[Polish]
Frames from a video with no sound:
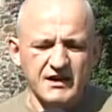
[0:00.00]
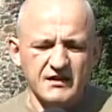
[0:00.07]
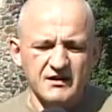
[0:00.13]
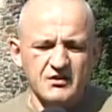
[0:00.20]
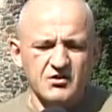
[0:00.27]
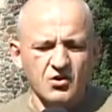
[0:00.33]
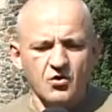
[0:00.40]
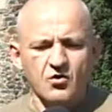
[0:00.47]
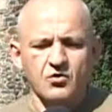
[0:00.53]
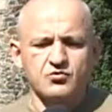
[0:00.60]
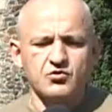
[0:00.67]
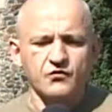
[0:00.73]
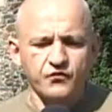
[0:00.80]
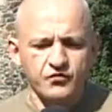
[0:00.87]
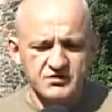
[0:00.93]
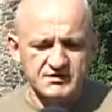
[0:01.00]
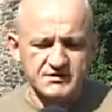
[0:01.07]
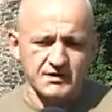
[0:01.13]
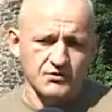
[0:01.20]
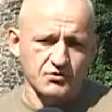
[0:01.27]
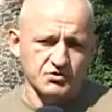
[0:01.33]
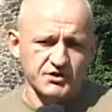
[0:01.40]
kiedy to
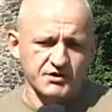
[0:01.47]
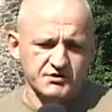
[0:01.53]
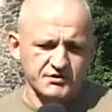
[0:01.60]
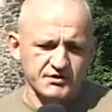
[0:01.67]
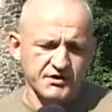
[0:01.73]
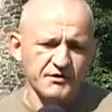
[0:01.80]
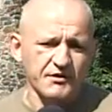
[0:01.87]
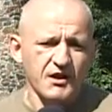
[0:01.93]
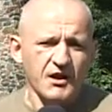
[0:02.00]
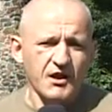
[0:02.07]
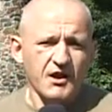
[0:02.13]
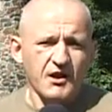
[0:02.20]
dowódca Orzeszki